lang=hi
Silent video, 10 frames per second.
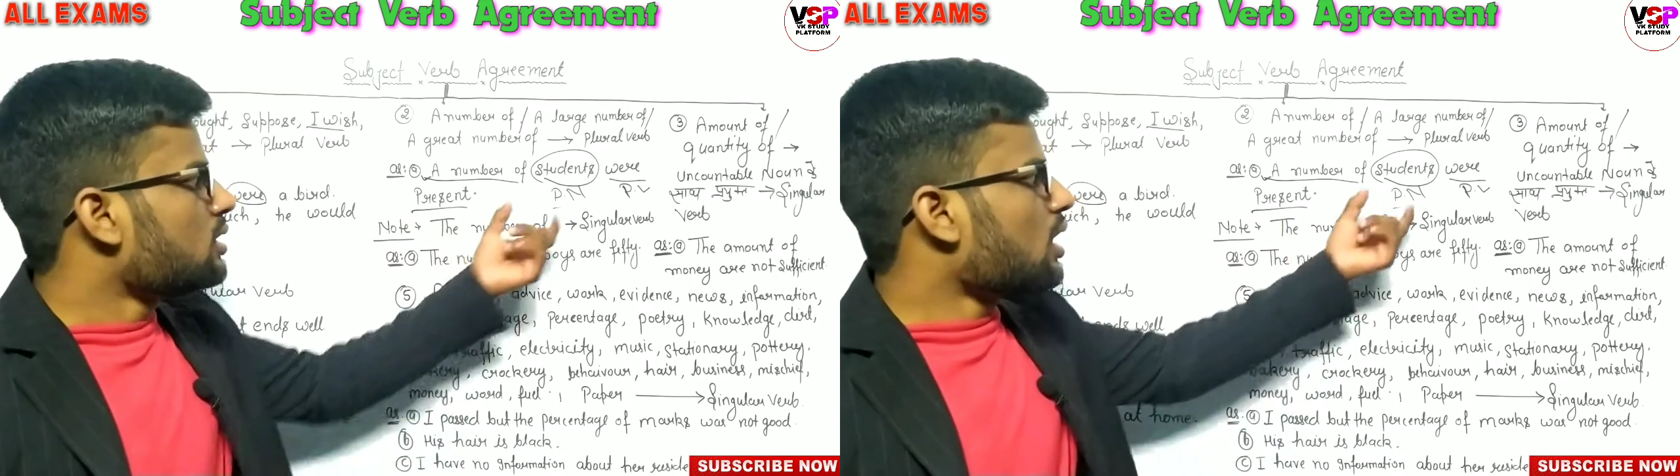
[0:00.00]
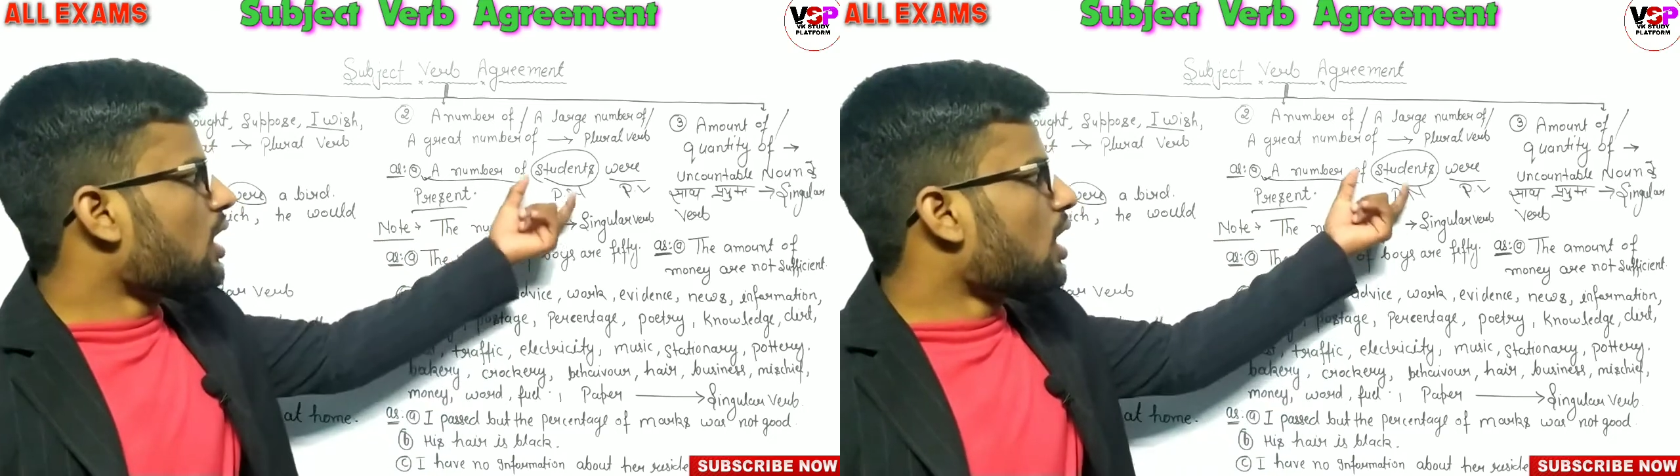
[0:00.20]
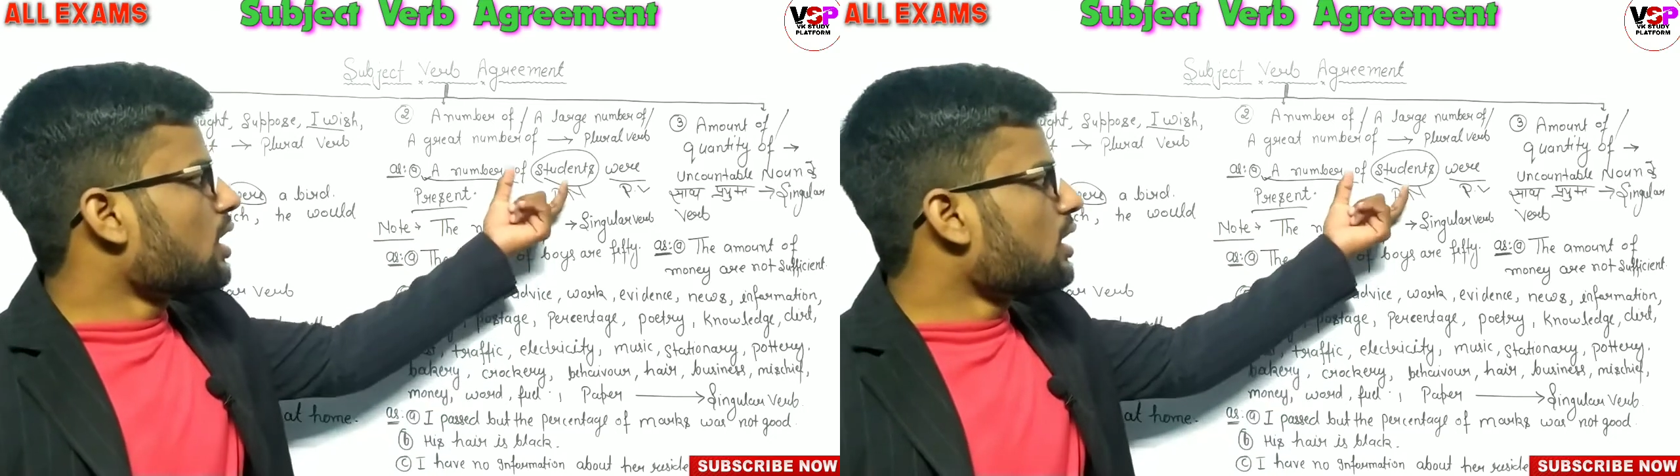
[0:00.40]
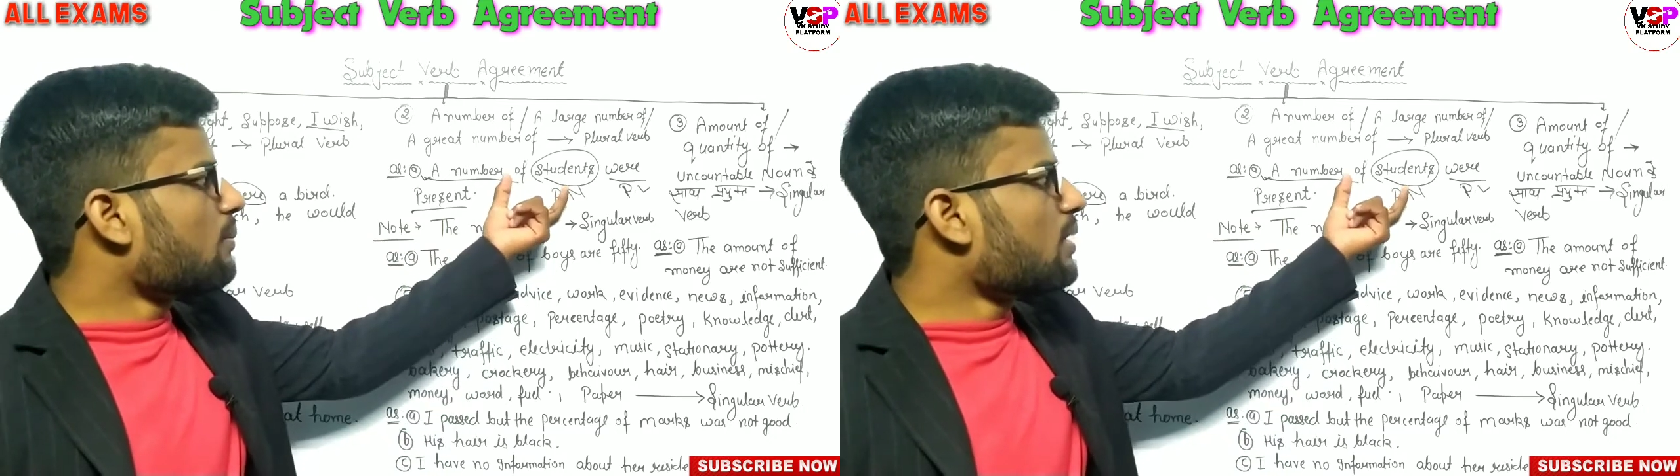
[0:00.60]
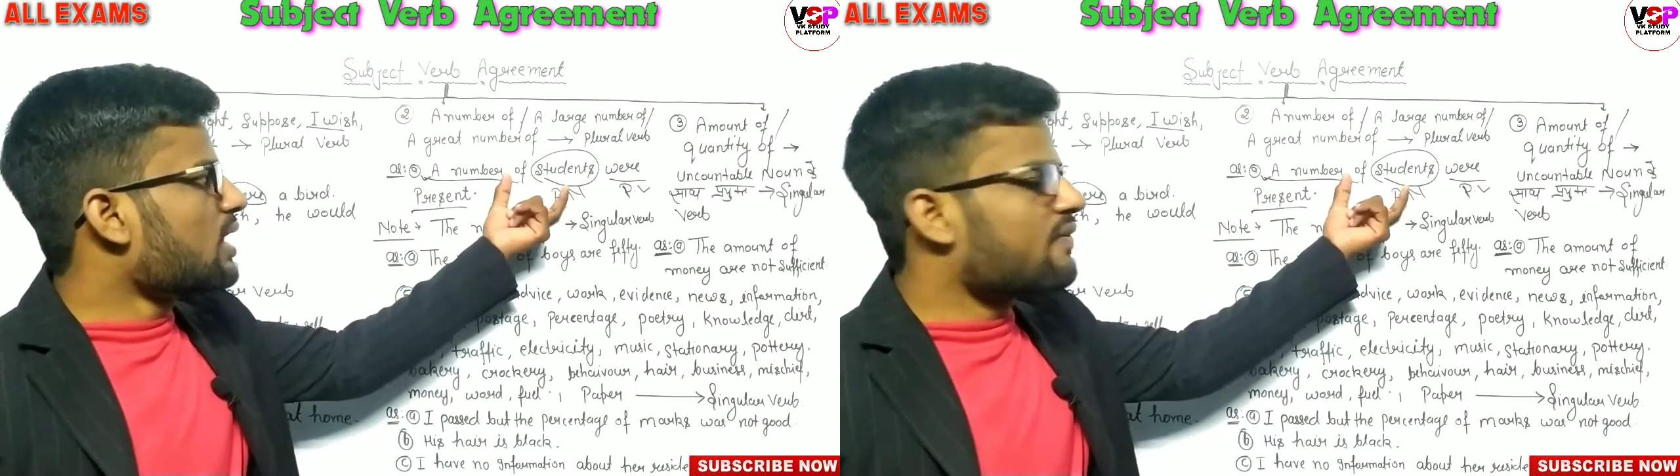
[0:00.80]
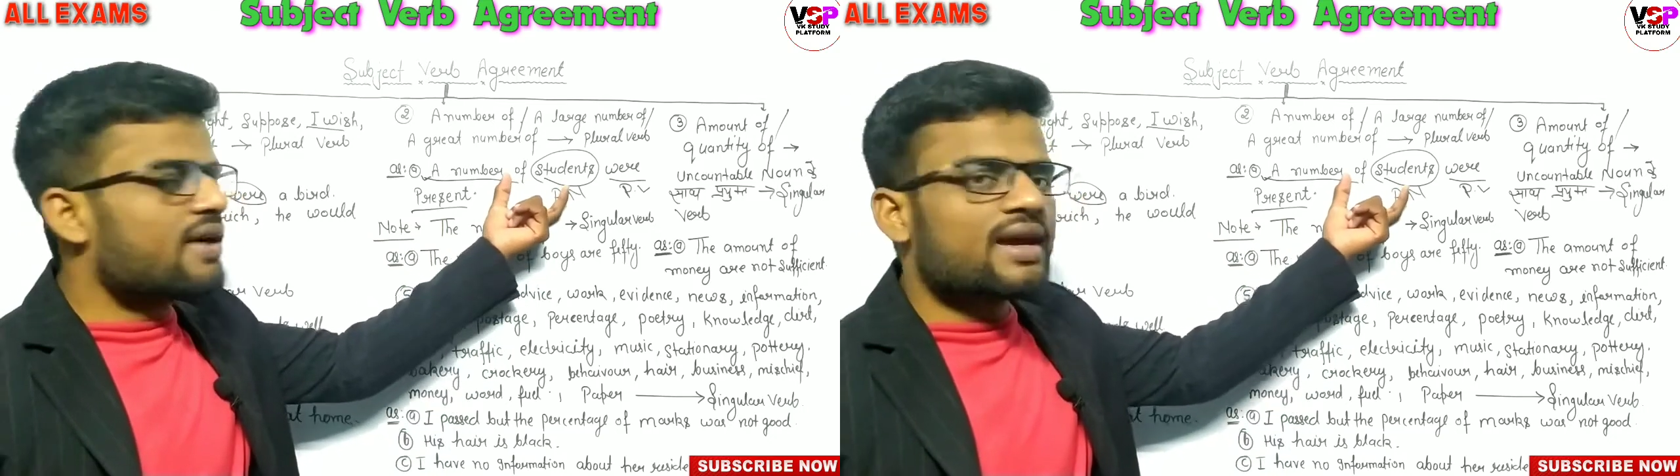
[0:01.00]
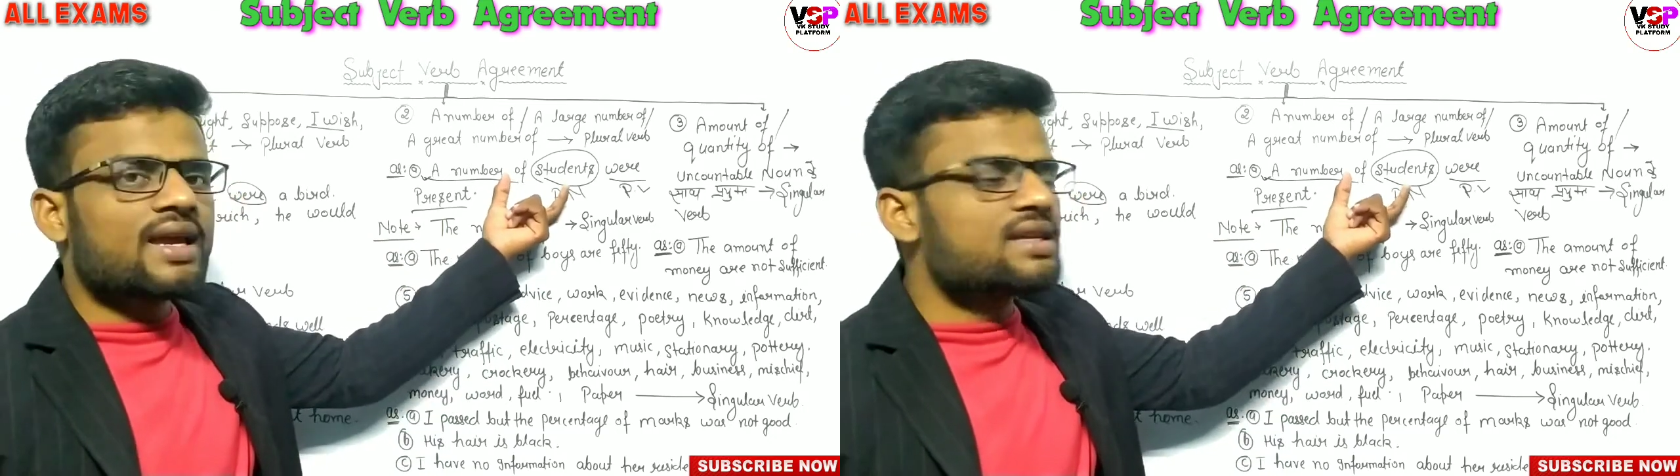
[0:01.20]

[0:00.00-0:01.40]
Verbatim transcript: तो अन नंबर ऑफ आ गया